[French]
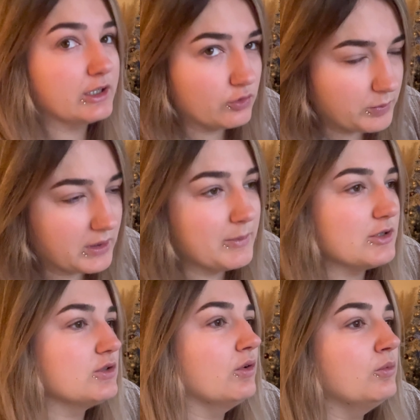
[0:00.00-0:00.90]
récupéré ma
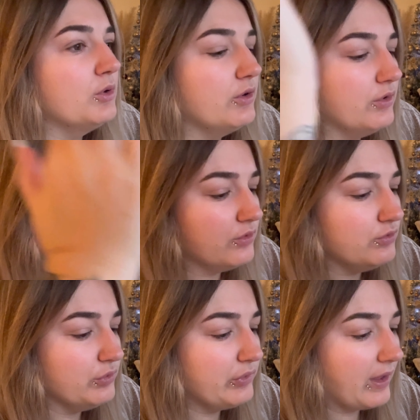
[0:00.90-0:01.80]
chambre, euh,
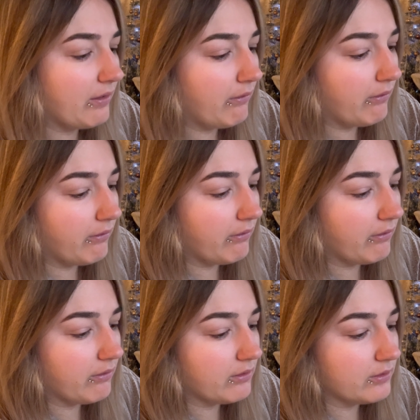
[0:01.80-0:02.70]
de faire,
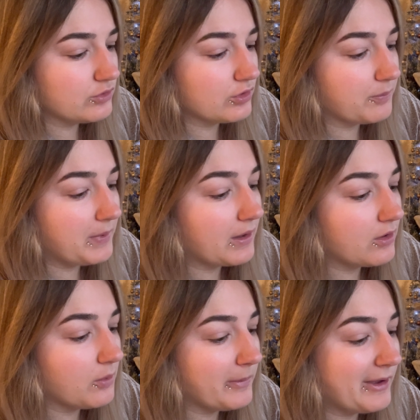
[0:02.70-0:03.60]
genre pas
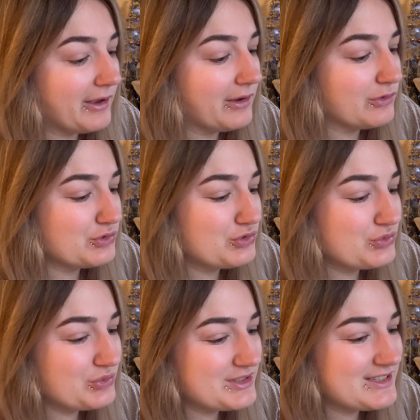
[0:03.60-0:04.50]
comme un
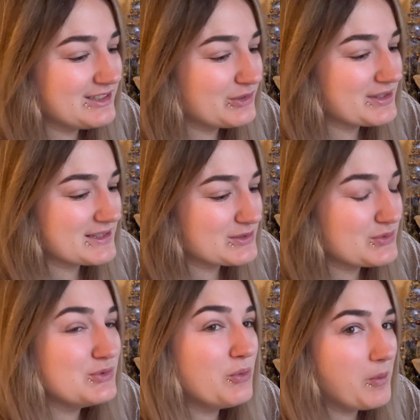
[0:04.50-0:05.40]
shooting dans un
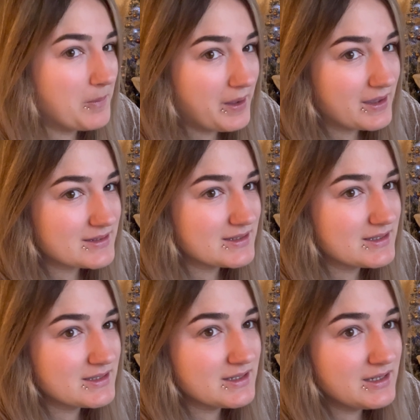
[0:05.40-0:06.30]
studio, mais
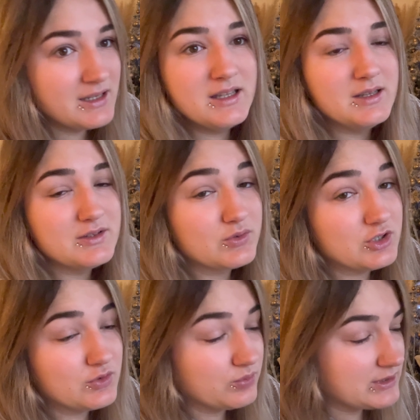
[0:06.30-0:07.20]
presque. Parce que
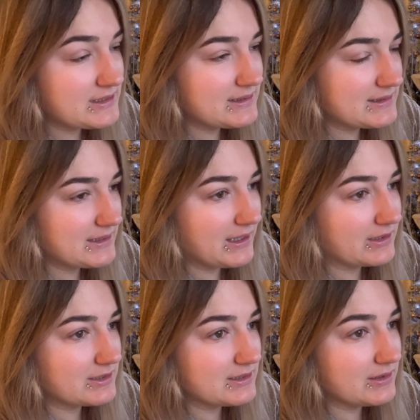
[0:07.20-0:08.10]
j'ai tout le nécessaire,
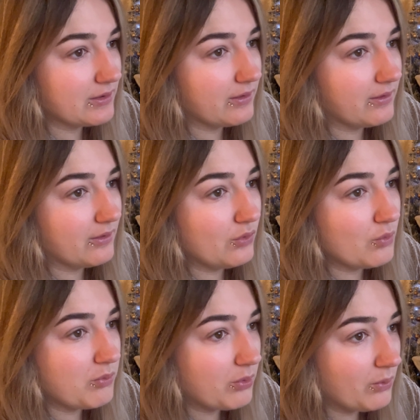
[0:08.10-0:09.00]
j'ai le
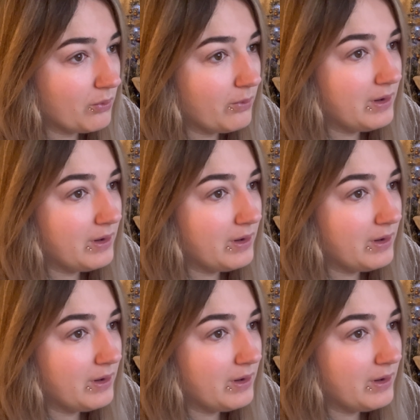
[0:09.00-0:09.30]
pont,